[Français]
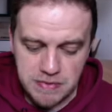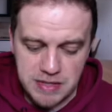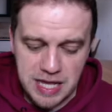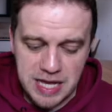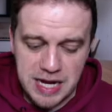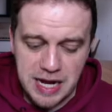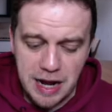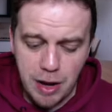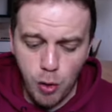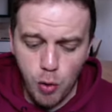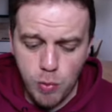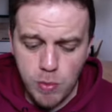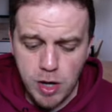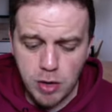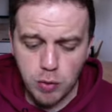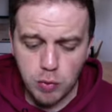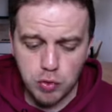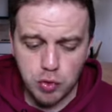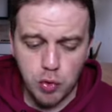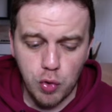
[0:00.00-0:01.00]
La Roma
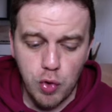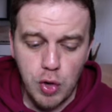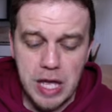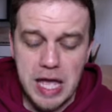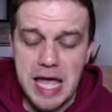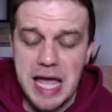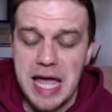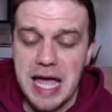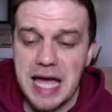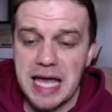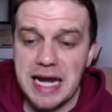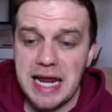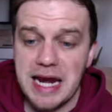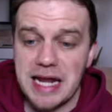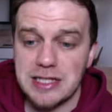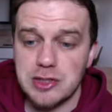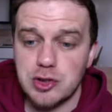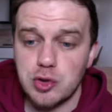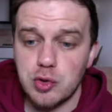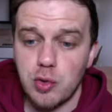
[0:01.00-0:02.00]
contre
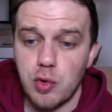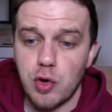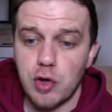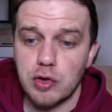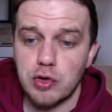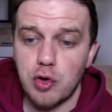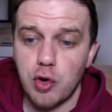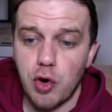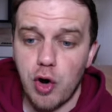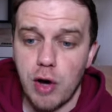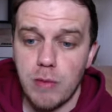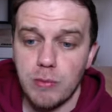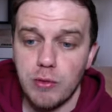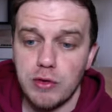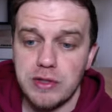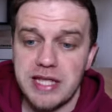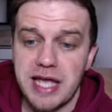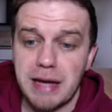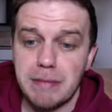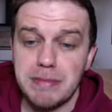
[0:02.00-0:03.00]
la de Rome,
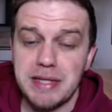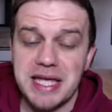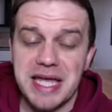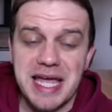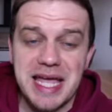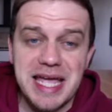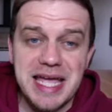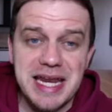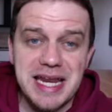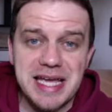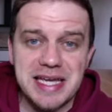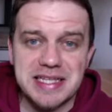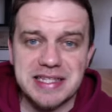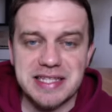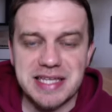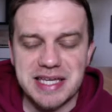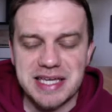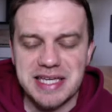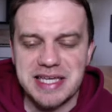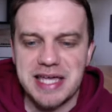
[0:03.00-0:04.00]
le derby
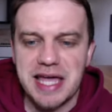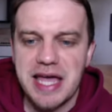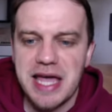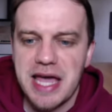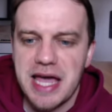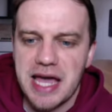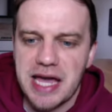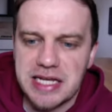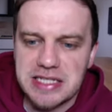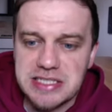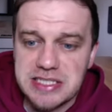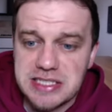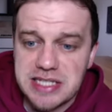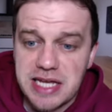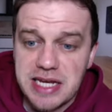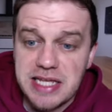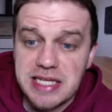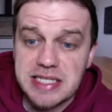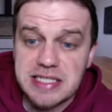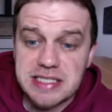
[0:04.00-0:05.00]
électrique eh,
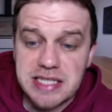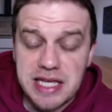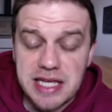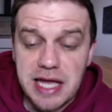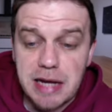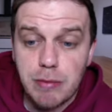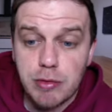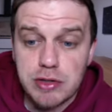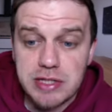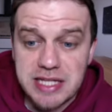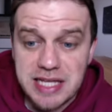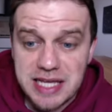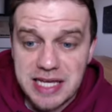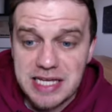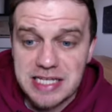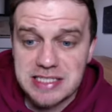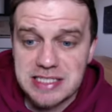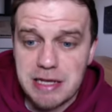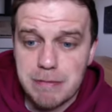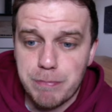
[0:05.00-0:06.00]
d'Italie qui sera également
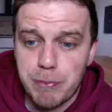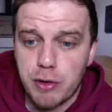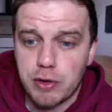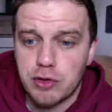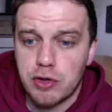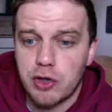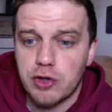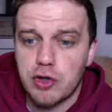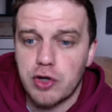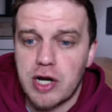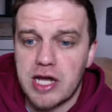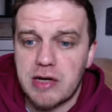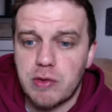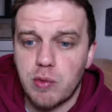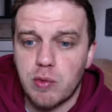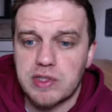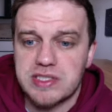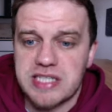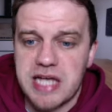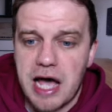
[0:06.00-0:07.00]
très important dans la
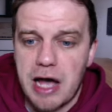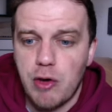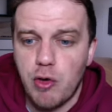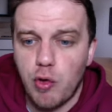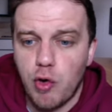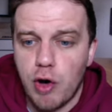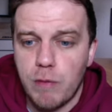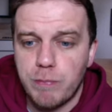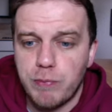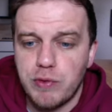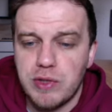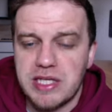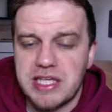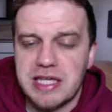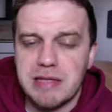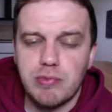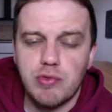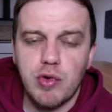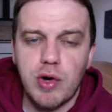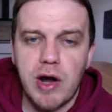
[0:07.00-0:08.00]
course à l'Europe. Une
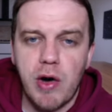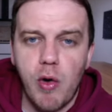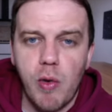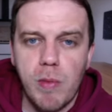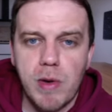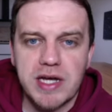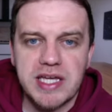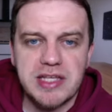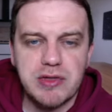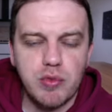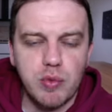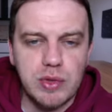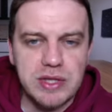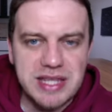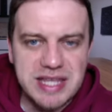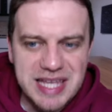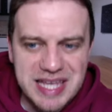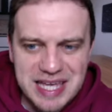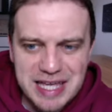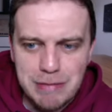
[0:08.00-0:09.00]
équipe de la Roma qui tourne
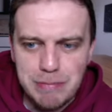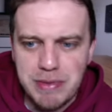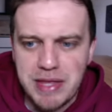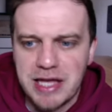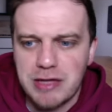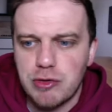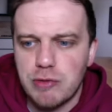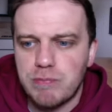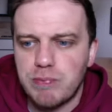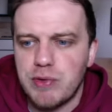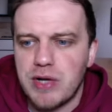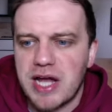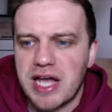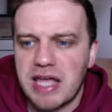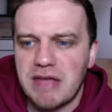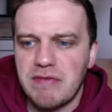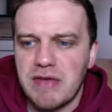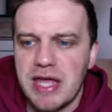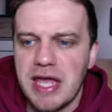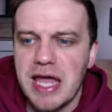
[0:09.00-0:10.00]
très bien depuis
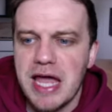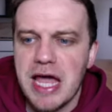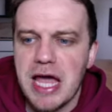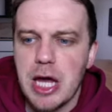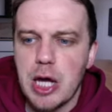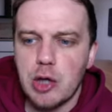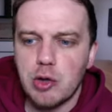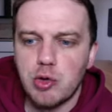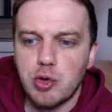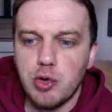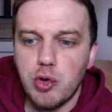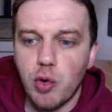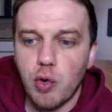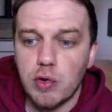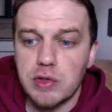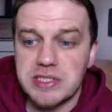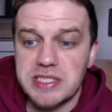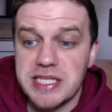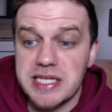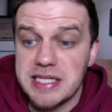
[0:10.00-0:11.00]
l'arrivée de De
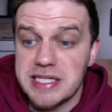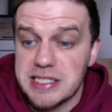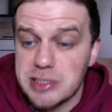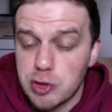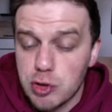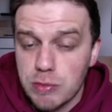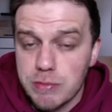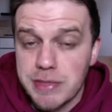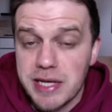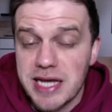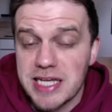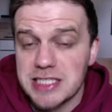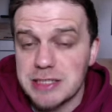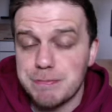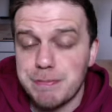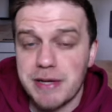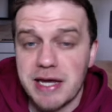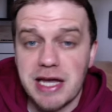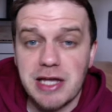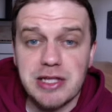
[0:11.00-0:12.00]
Rossi qui se met à
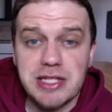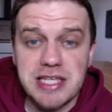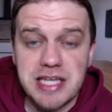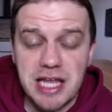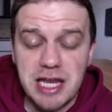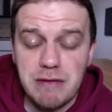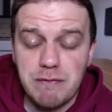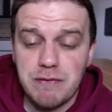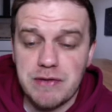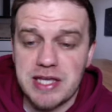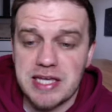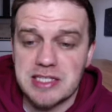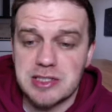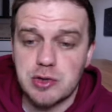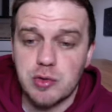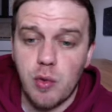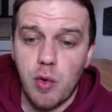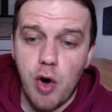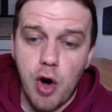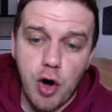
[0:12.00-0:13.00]
espérer une
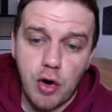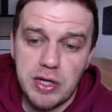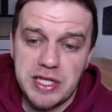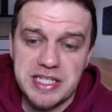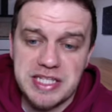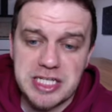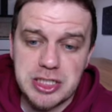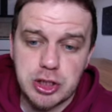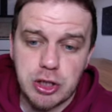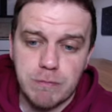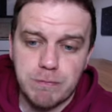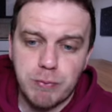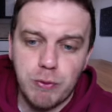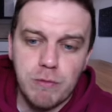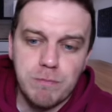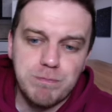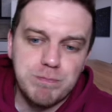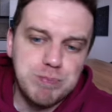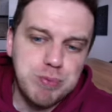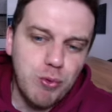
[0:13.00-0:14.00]
qualification en Ligue des
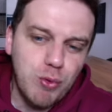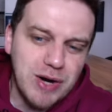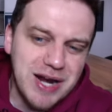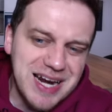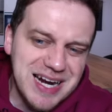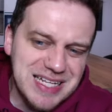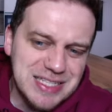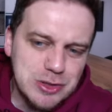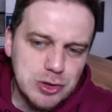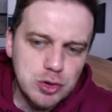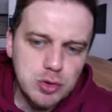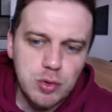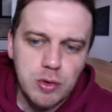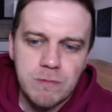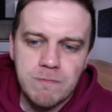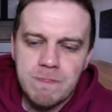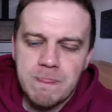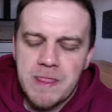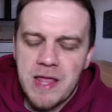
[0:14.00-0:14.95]
Champions pour la Lazio